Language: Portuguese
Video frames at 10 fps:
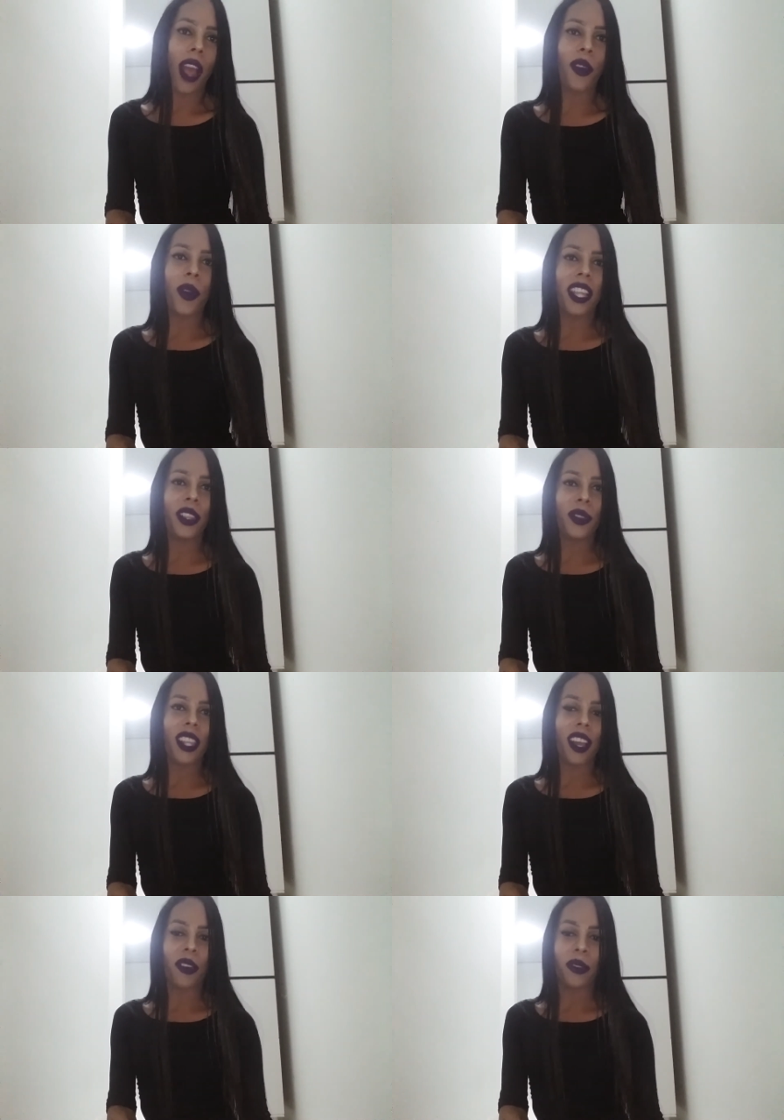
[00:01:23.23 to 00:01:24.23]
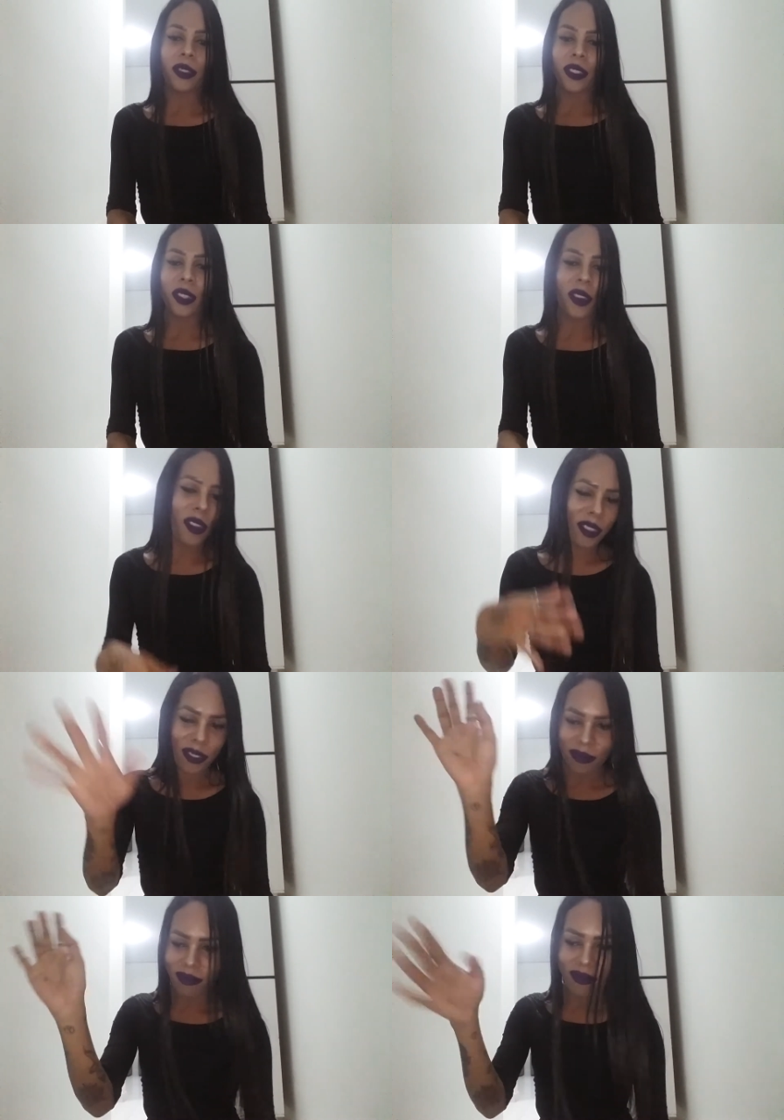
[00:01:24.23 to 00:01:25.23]
aguento, não. Eu tô,
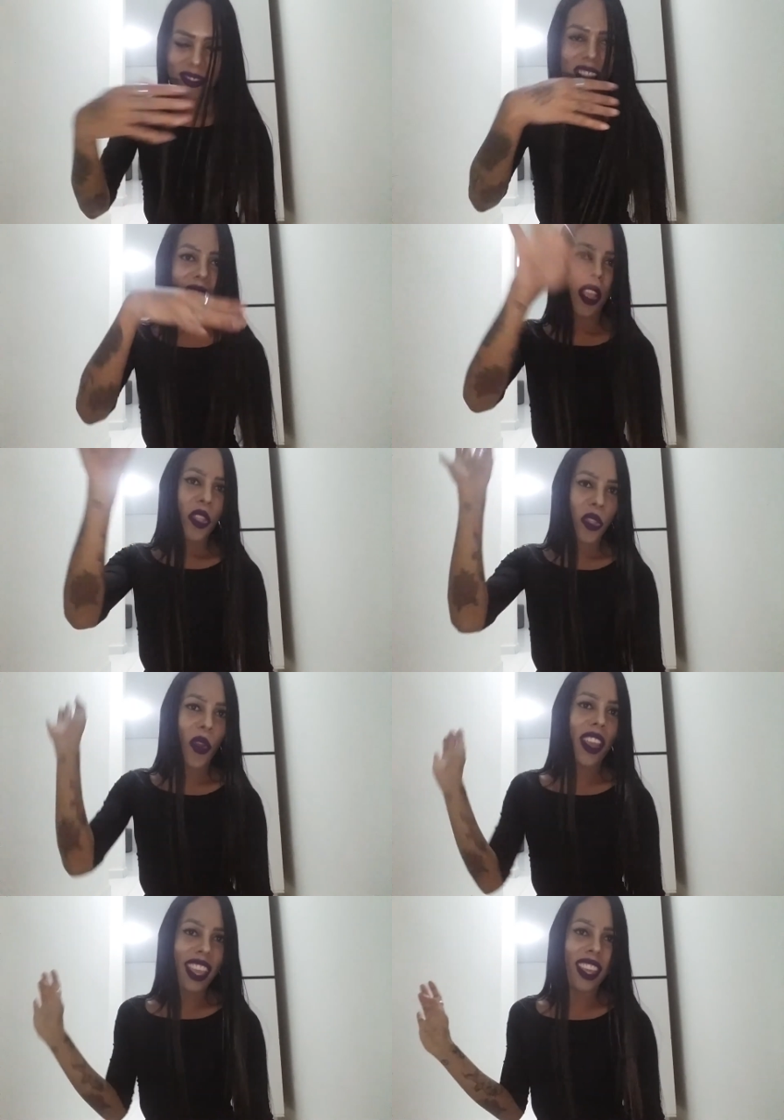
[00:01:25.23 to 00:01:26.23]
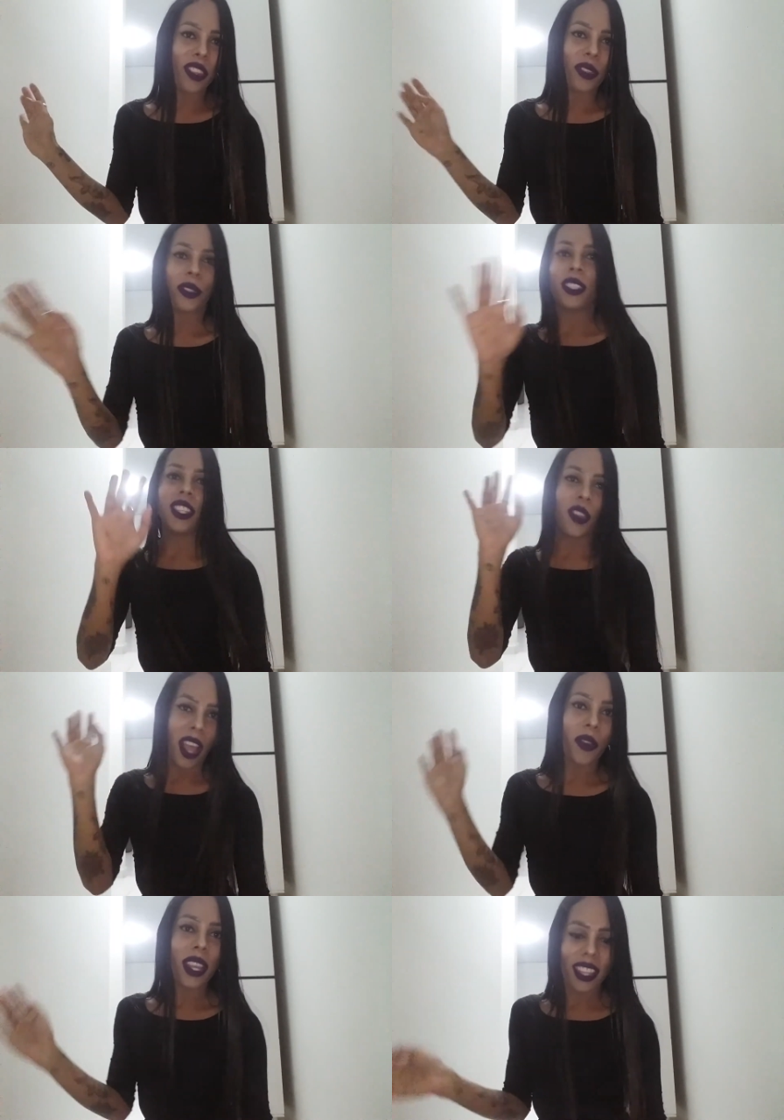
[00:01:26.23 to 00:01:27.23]
tô indo e tô
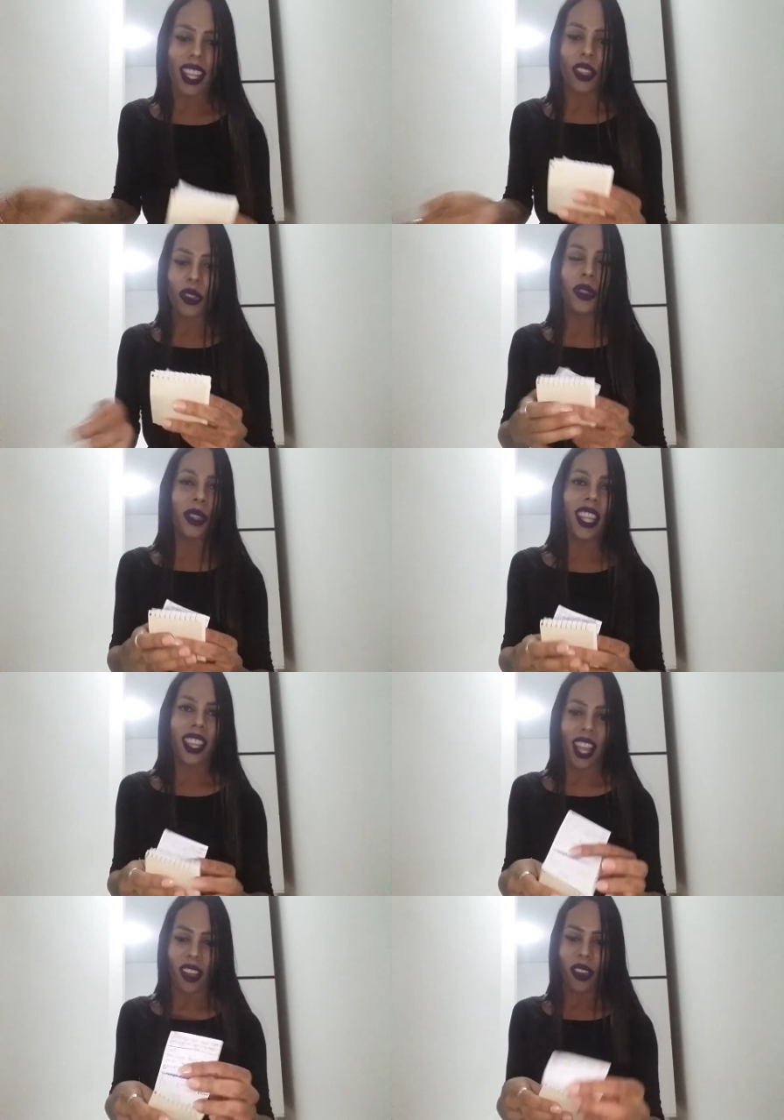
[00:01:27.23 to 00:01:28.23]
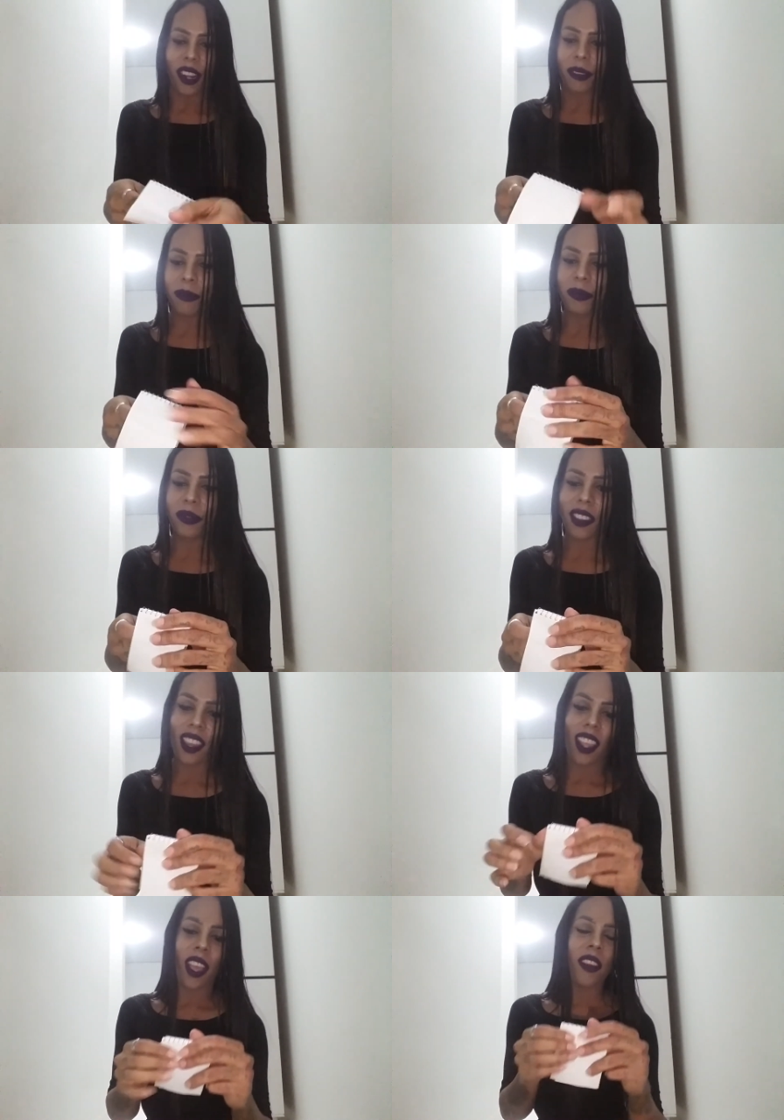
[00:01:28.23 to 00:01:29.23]
aguentando tudo até agora.
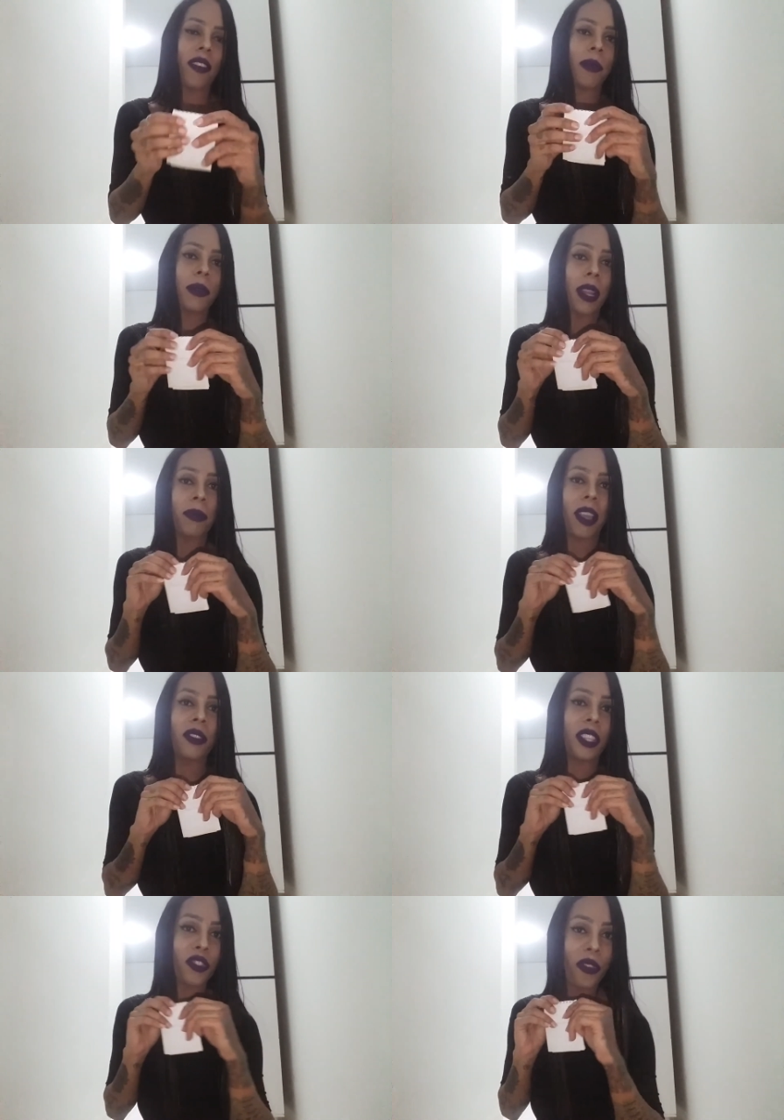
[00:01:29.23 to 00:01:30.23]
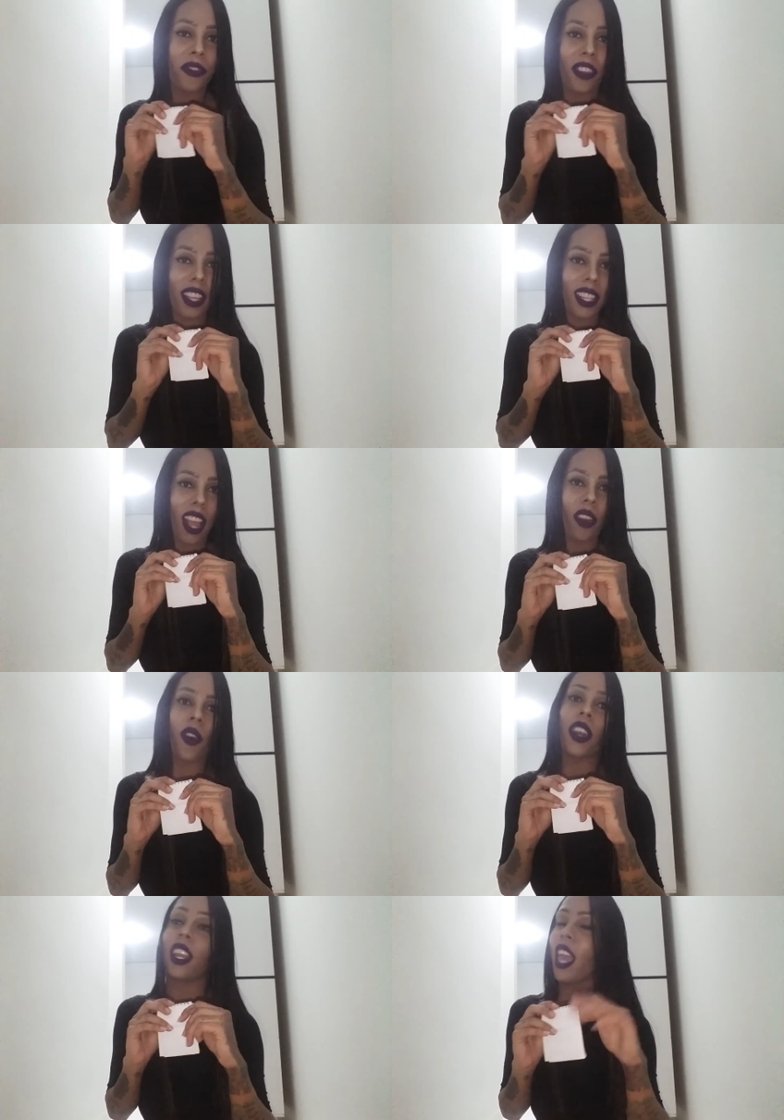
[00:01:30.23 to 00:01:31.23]
Vamos para as perguntas do Face
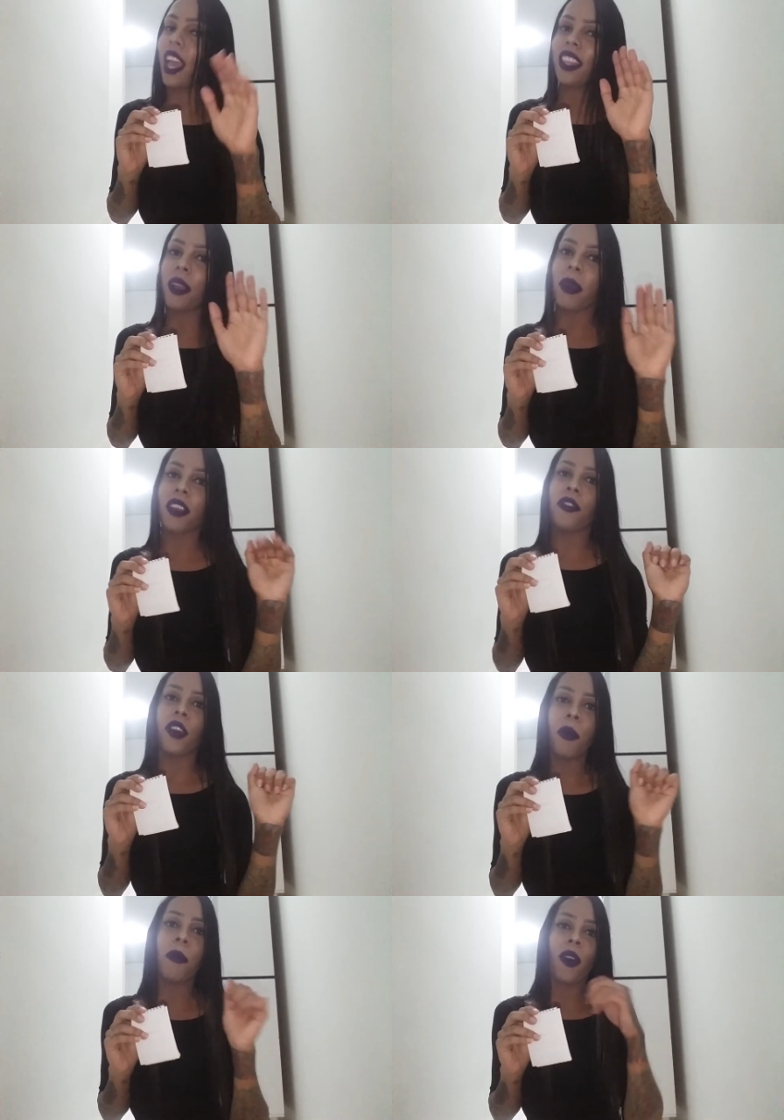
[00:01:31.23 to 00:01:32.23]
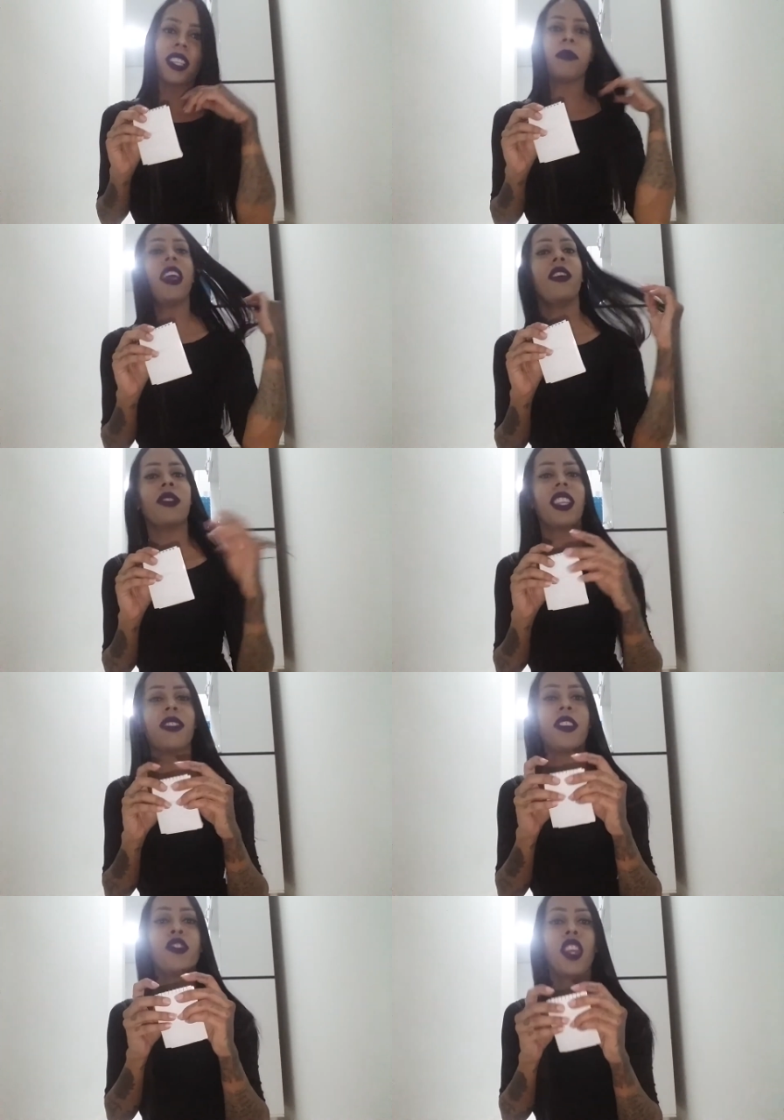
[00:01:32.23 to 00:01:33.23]
agora, que ainda bem que foram poucas perguntas,
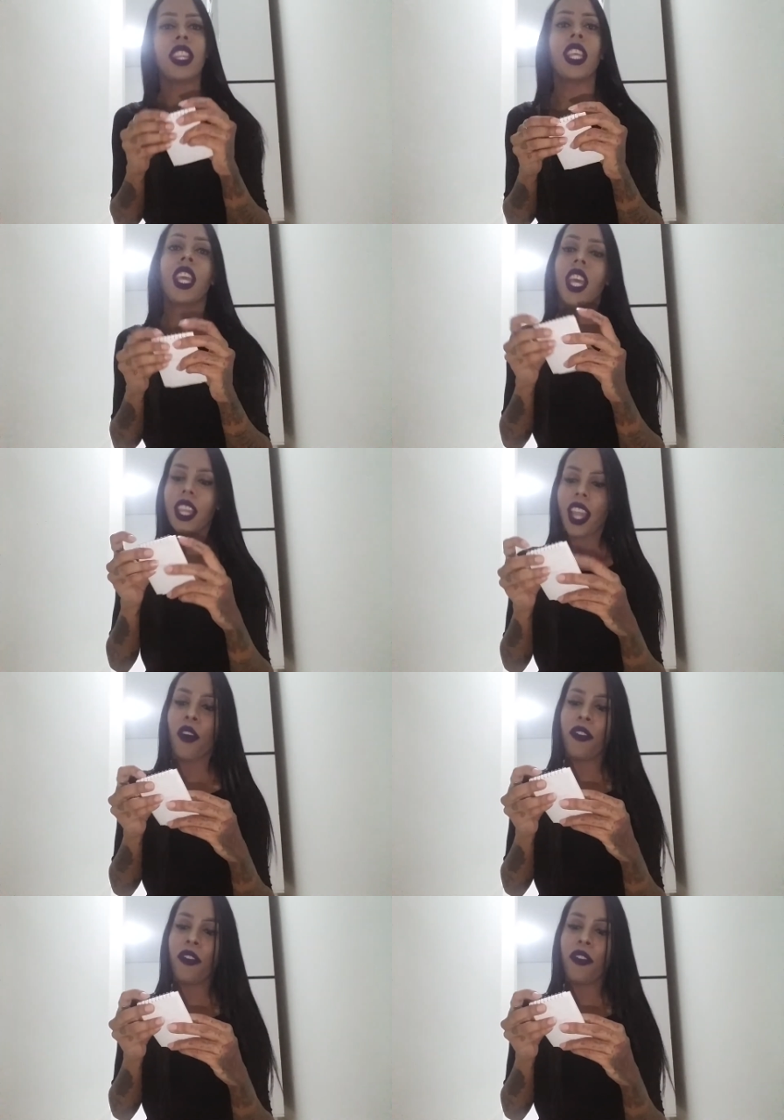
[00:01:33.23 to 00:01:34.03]
viu, gente? Não